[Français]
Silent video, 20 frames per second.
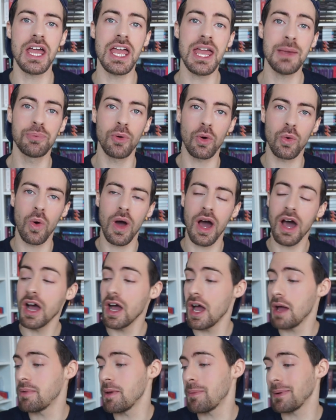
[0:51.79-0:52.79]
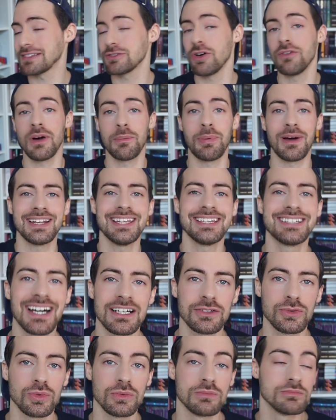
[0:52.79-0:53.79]
Et pourquoi Eh bien parce qu'on va parler
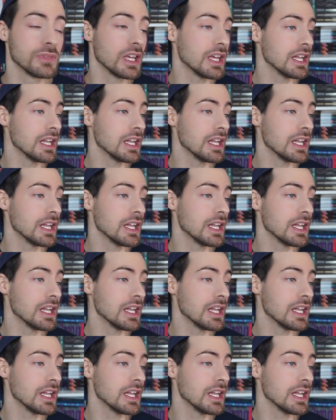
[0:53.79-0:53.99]
cadeaux.